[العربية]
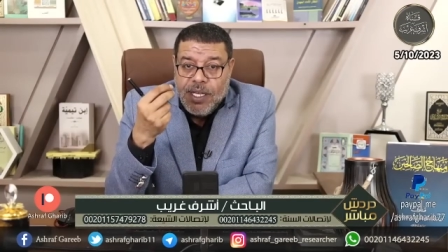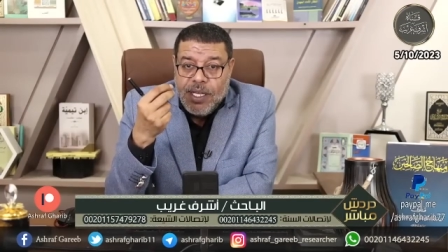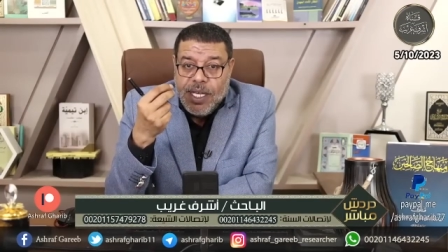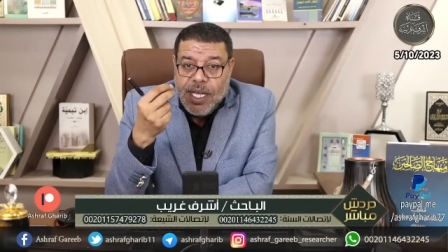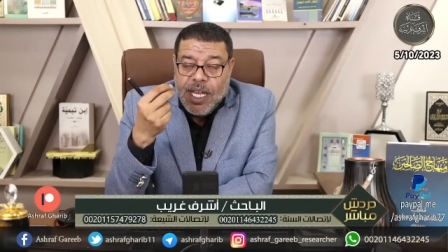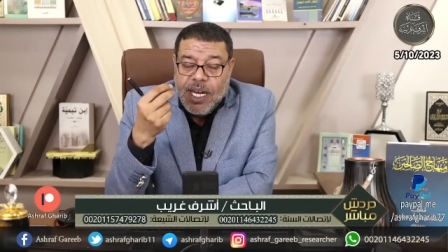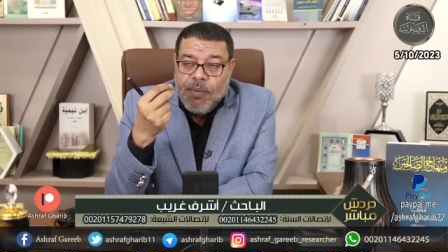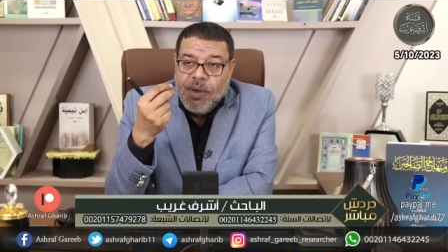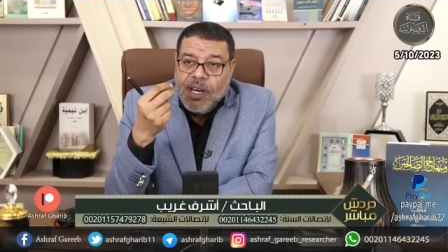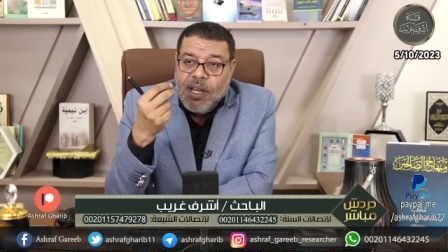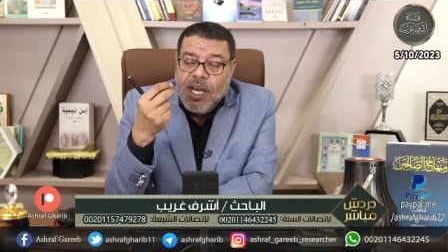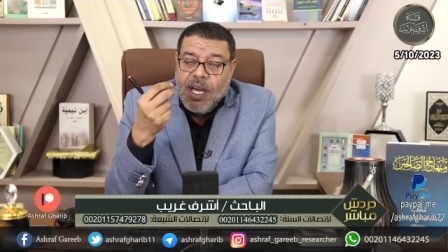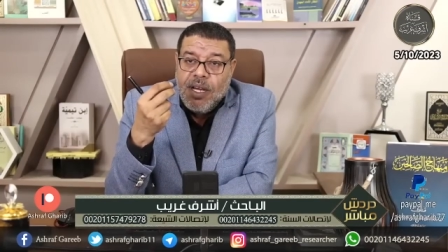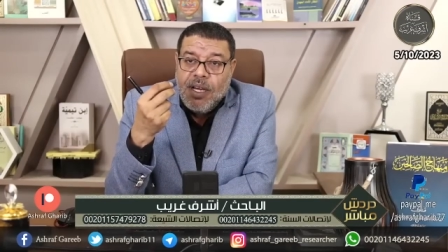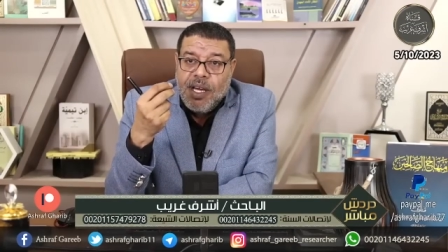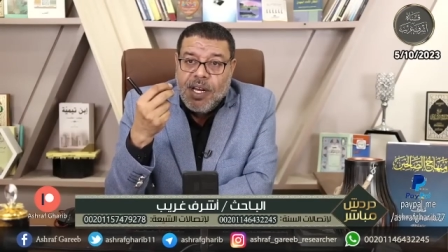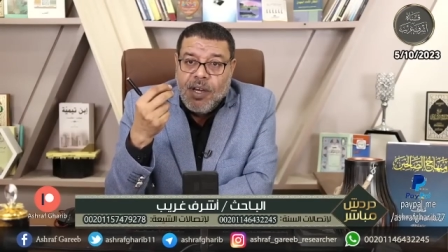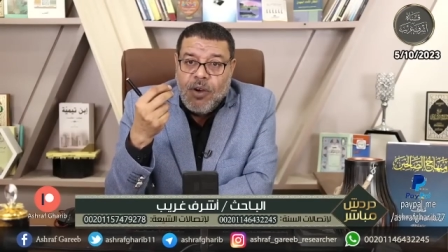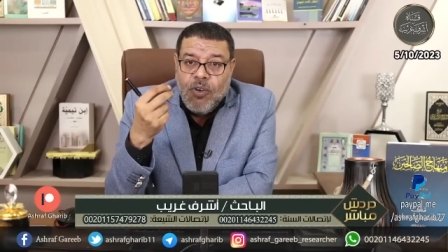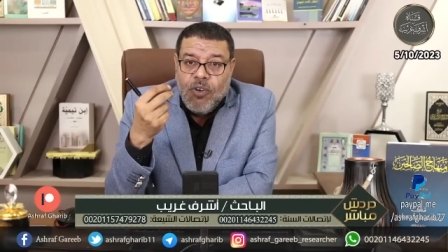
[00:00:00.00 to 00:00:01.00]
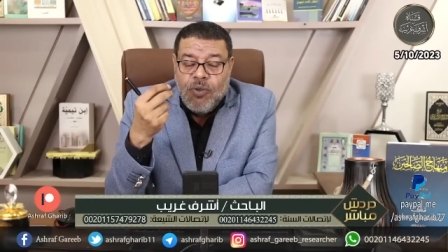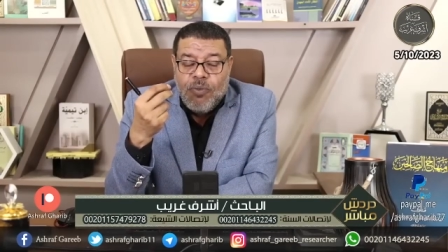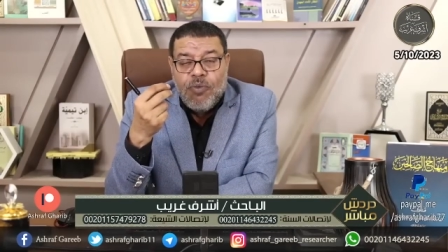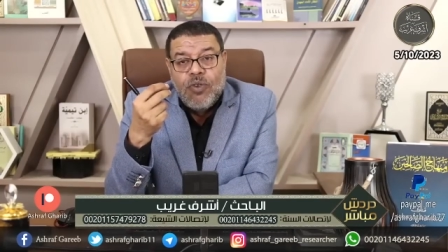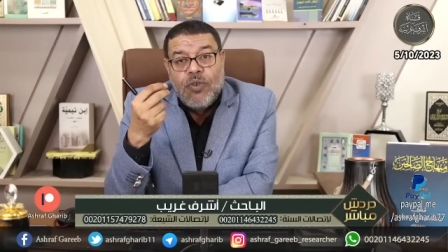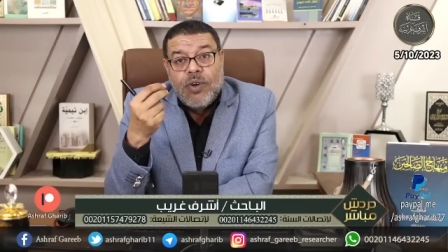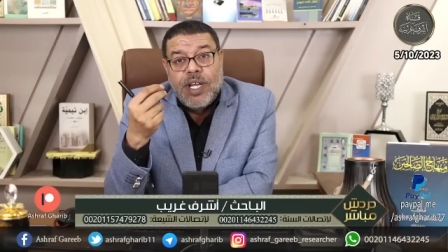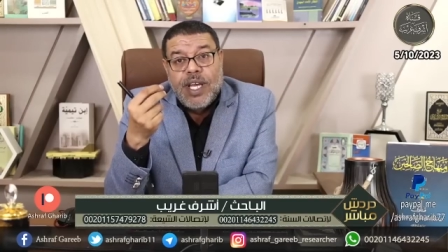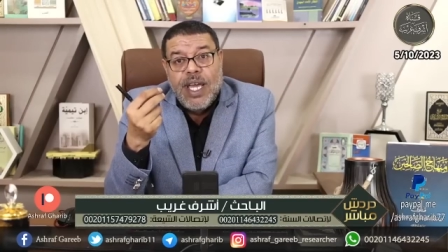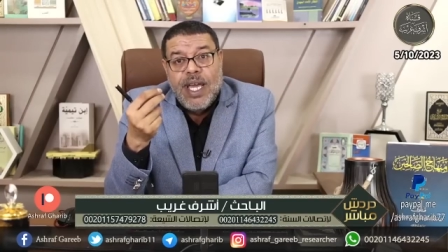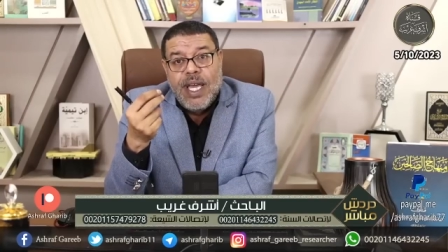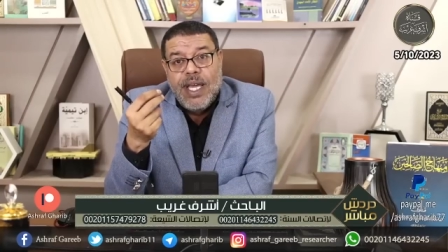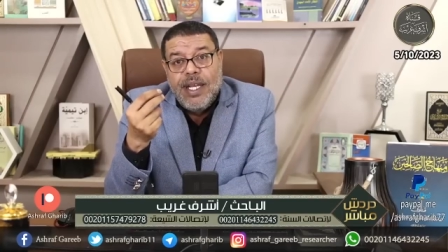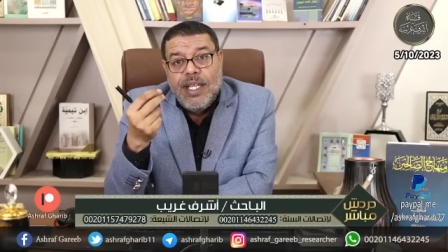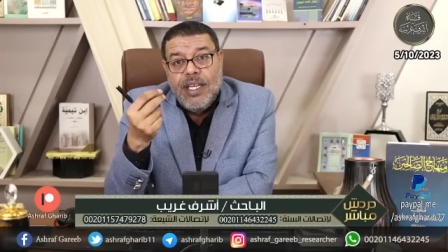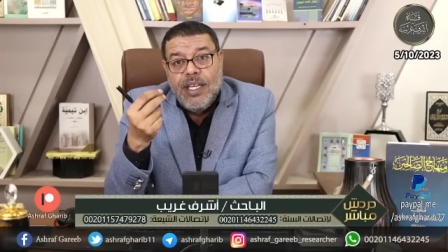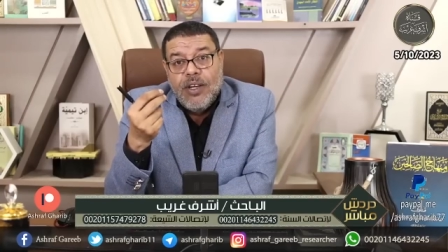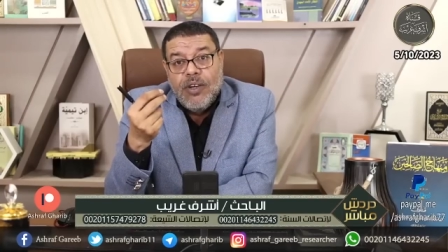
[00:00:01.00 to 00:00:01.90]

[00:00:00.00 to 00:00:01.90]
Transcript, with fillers: يعني من انكر حكم قراني